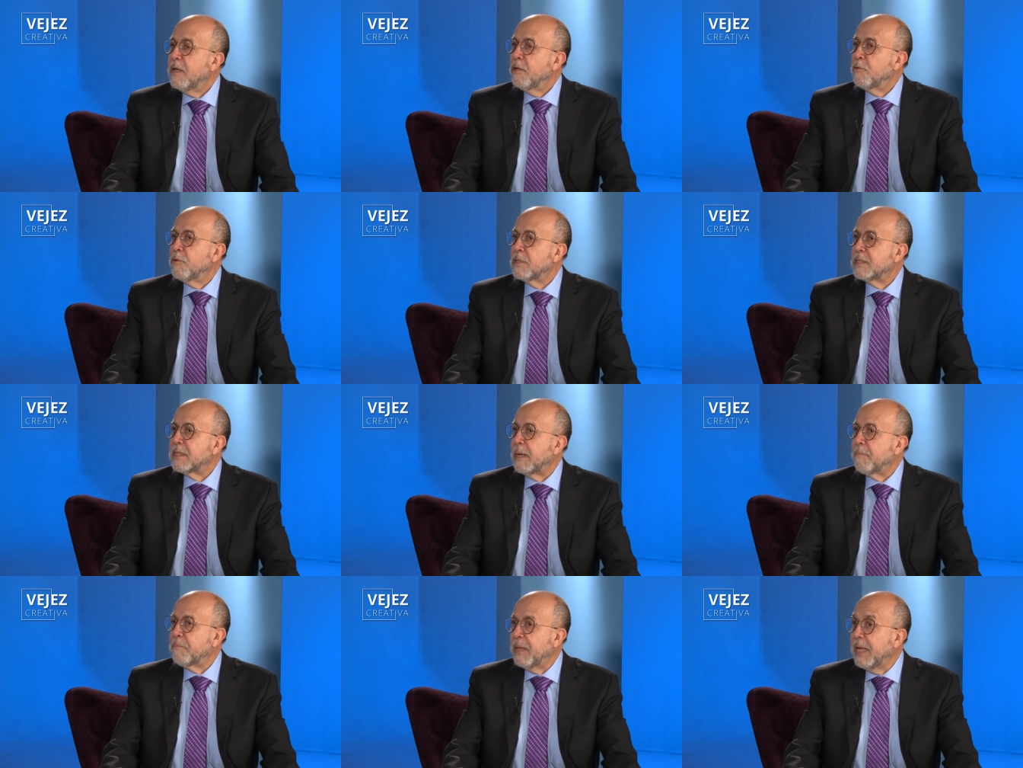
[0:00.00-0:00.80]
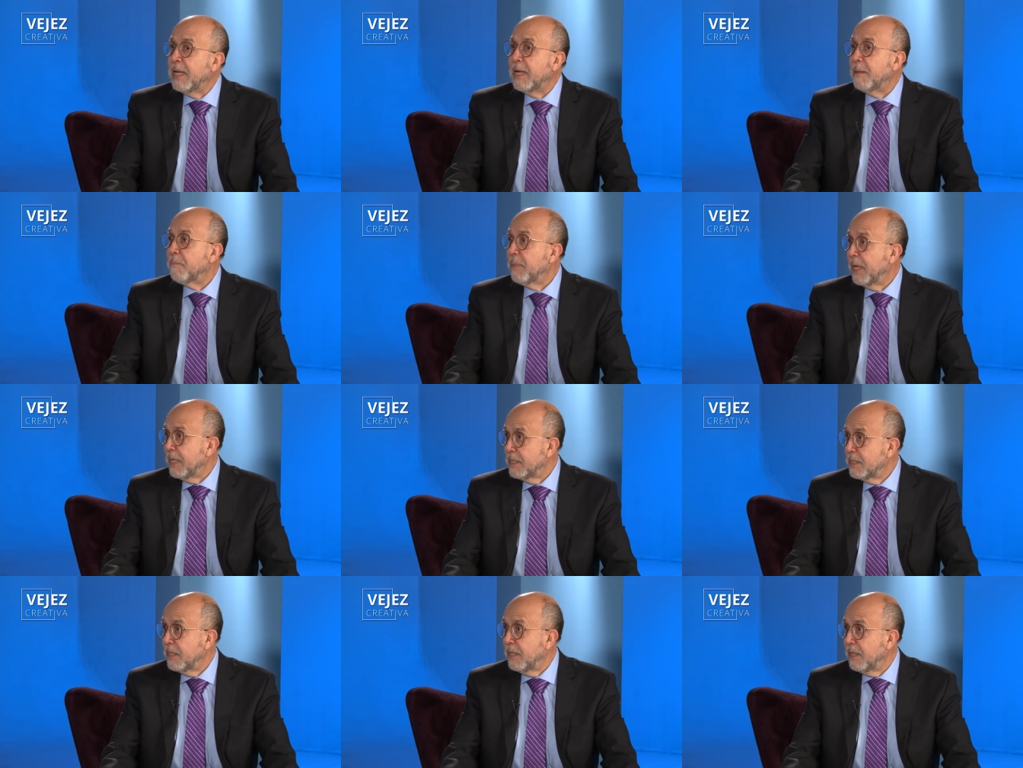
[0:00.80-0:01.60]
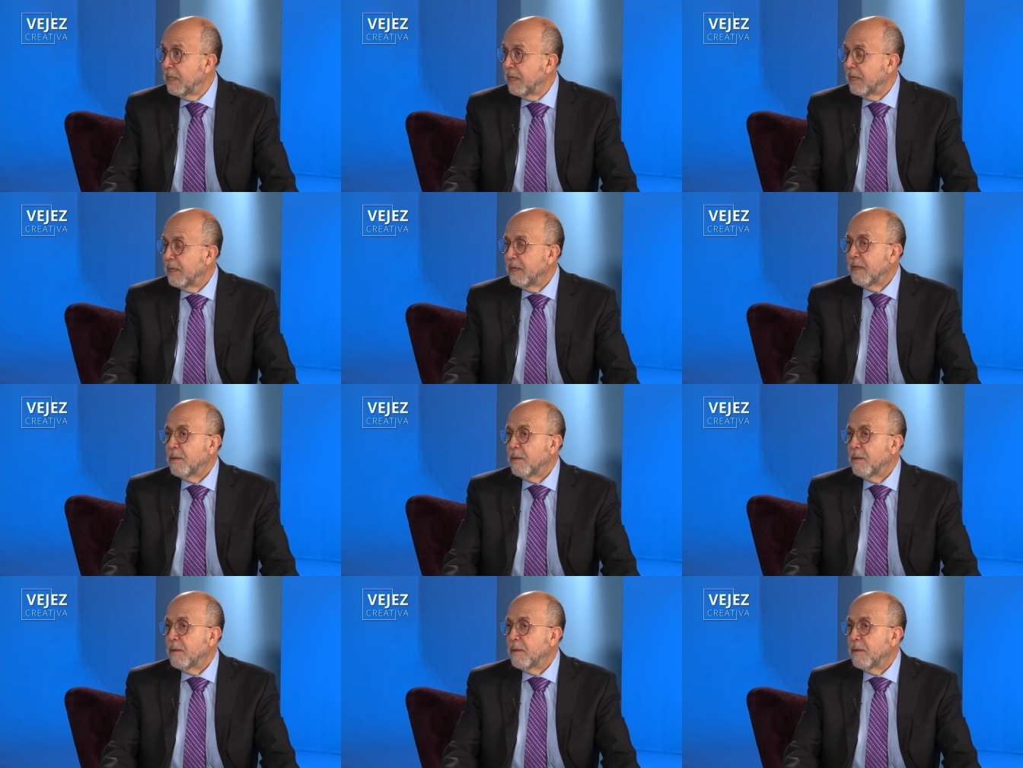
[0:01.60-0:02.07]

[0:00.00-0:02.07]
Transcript: Nuestra piel envejecida,